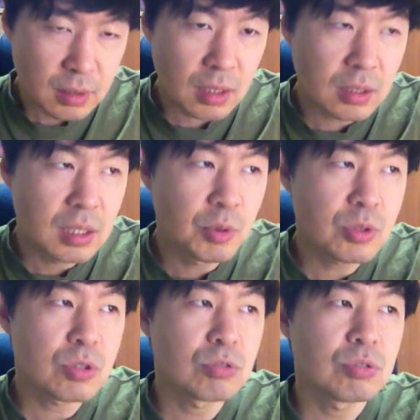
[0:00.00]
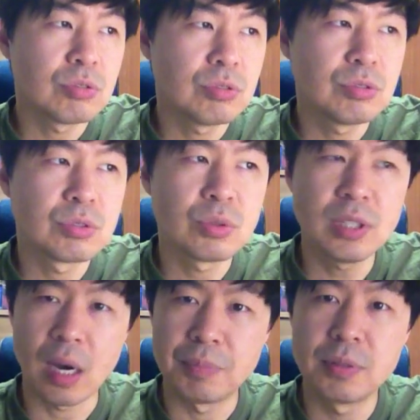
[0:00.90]
일단 기본적으로는
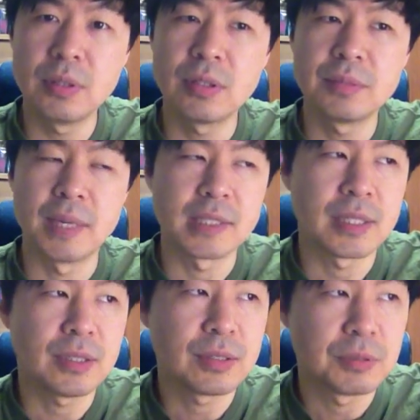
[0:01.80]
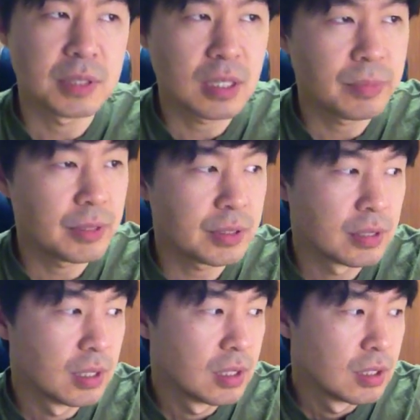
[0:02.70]
손이 아픈 거는 맞아요. 왜냐하면
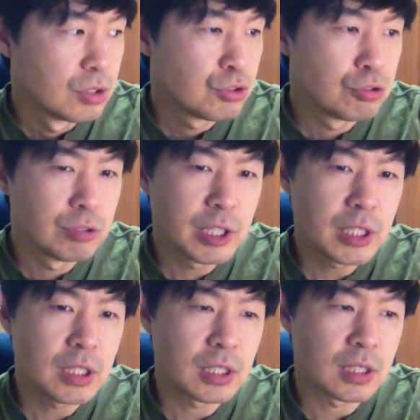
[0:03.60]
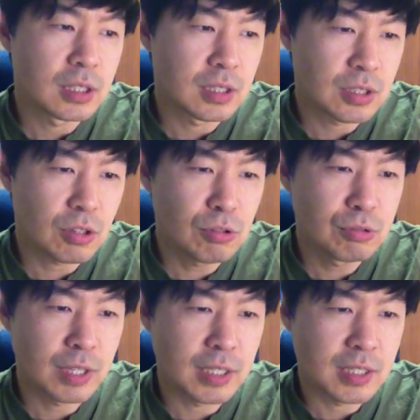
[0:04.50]
줄이 이렇게
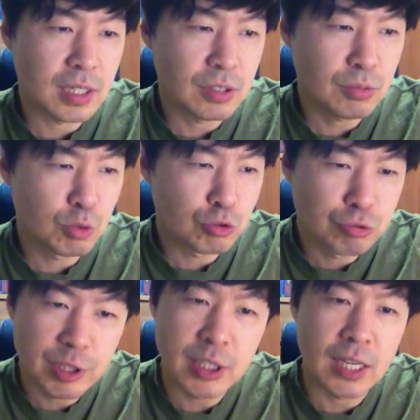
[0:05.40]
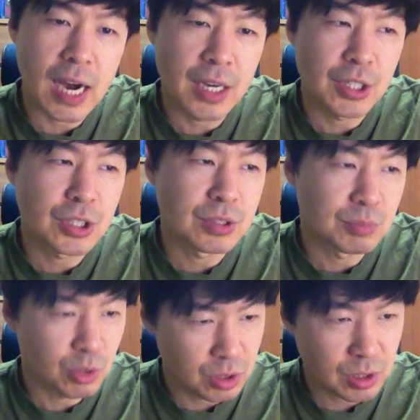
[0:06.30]
철로 돼 있잖아요. 뭐 구리, 아연,
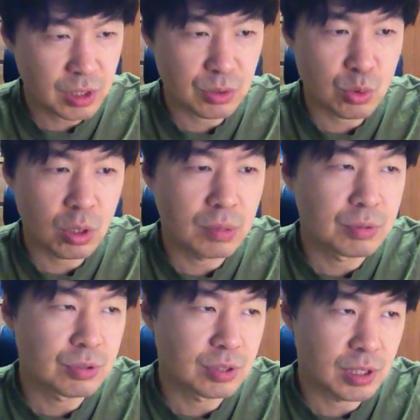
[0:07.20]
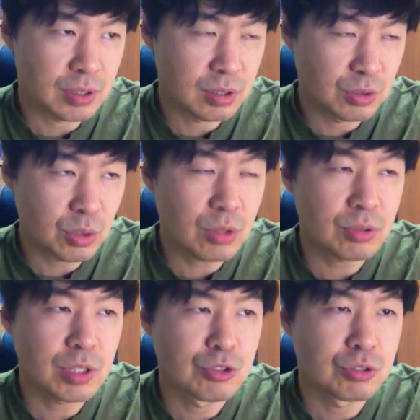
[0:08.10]
뭐 이렇게 해서 조합으로 이렇게 쇠로
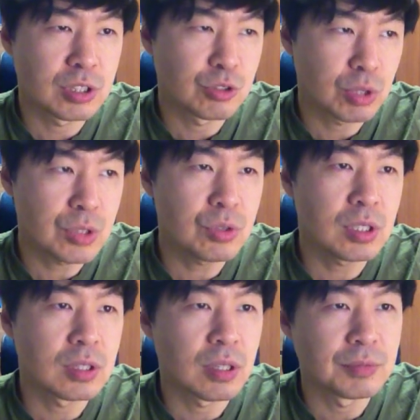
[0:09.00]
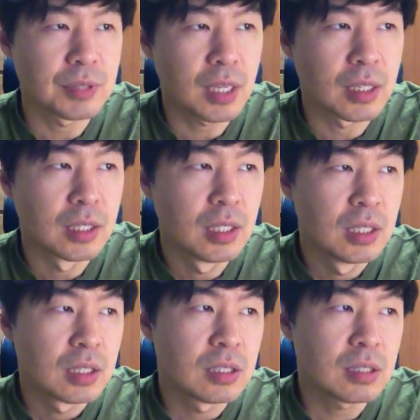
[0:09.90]
된 줄이기, 쇠줄이기 때문에
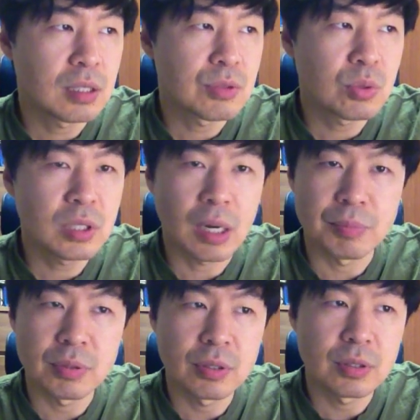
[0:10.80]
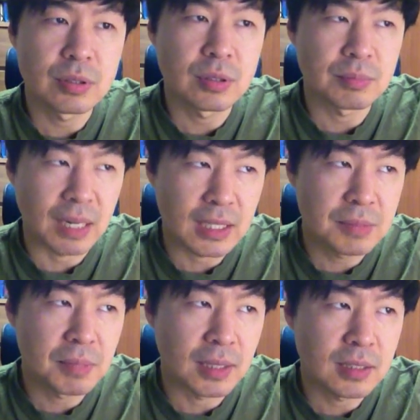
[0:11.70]
일단은 손이 아픈 건
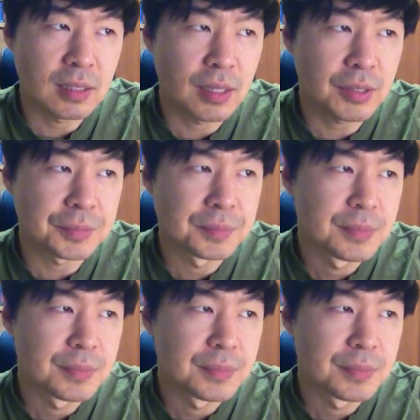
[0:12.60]
맞긴 맞는데요.